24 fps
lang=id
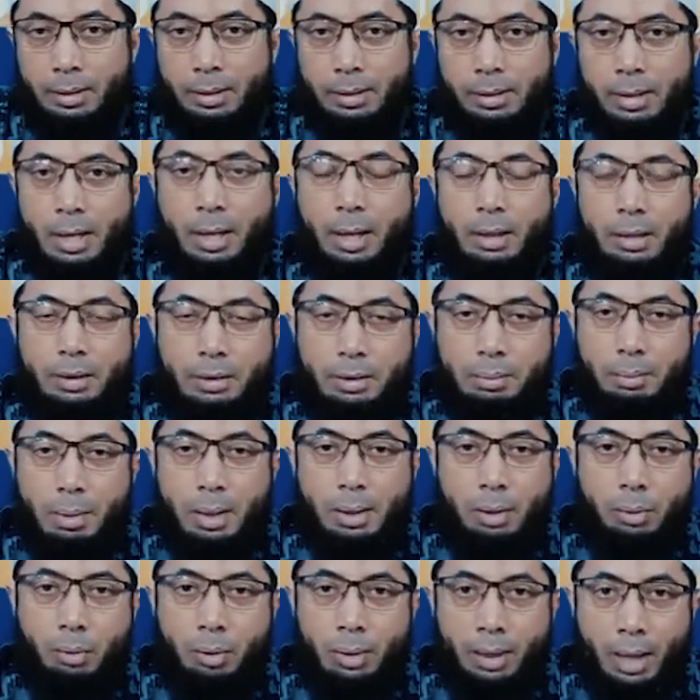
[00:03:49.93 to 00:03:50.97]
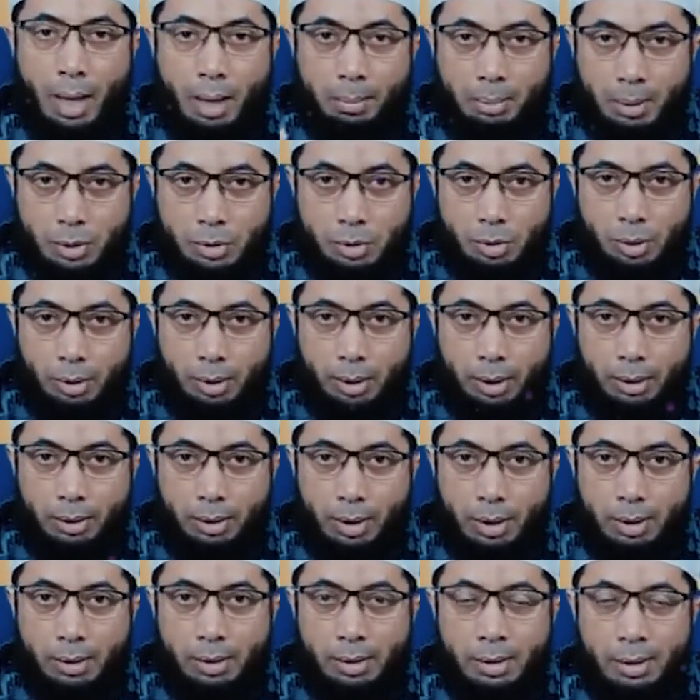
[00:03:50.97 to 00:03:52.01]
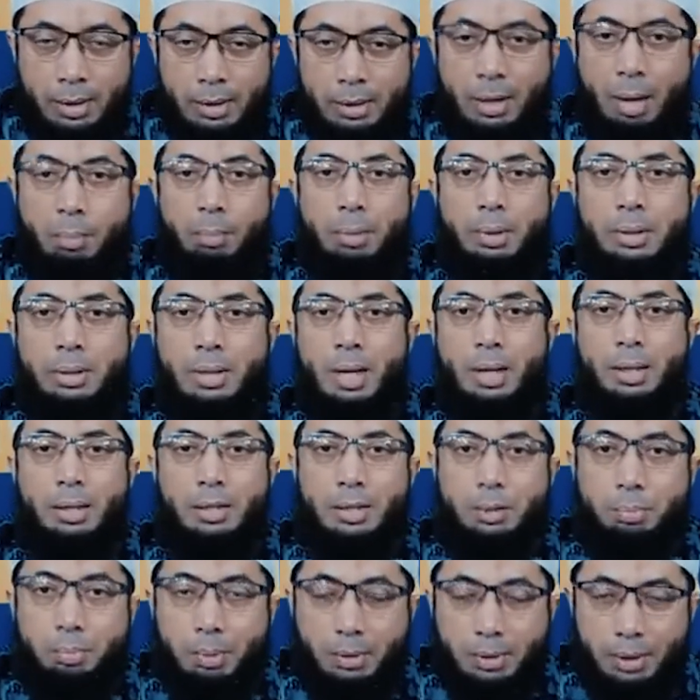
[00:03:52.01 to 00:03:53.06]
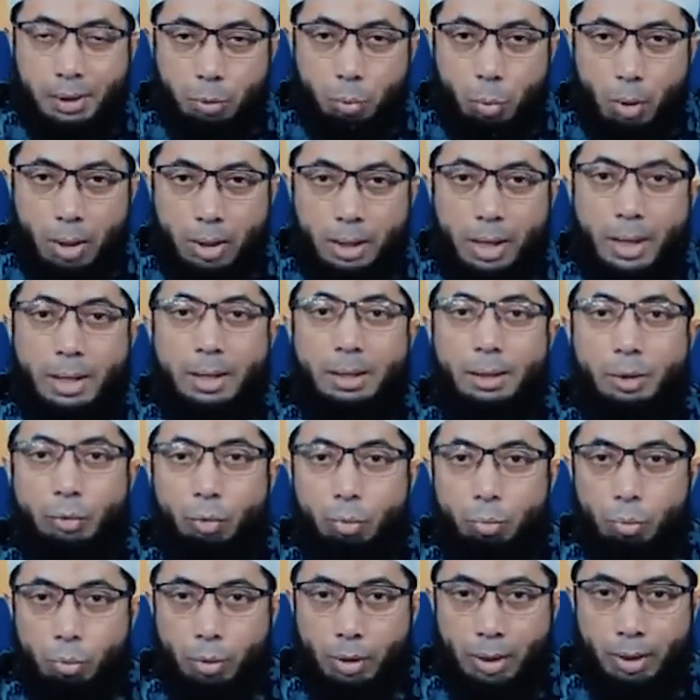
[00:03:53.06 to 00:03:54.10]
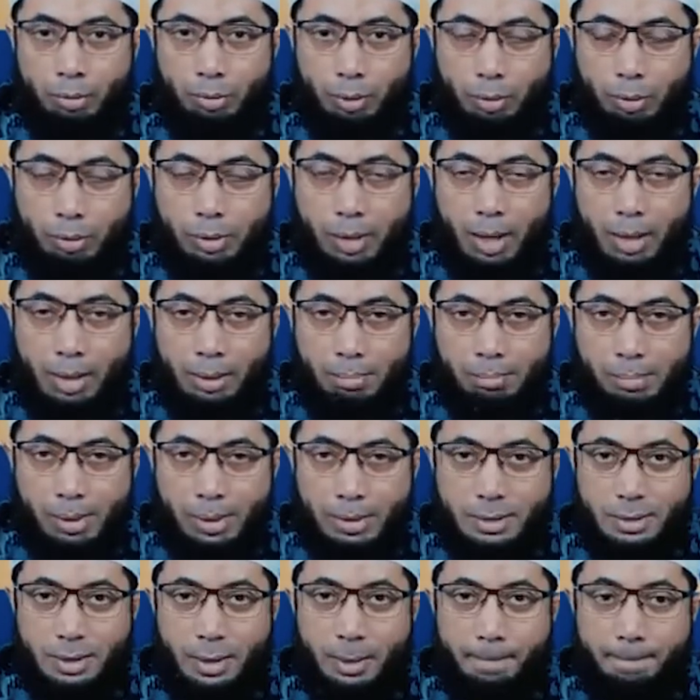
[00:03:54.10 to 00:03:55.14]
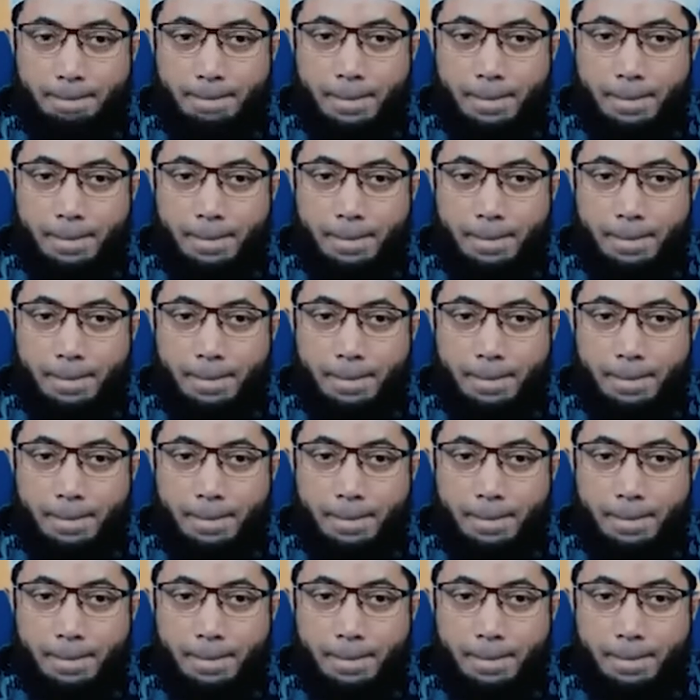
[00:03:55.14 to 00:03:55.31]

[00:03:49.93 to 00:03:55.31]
Dia akan ditemani oleh amal solehnya yang menjadi seperti keluarganya di kuburan itu atau di alam barzah.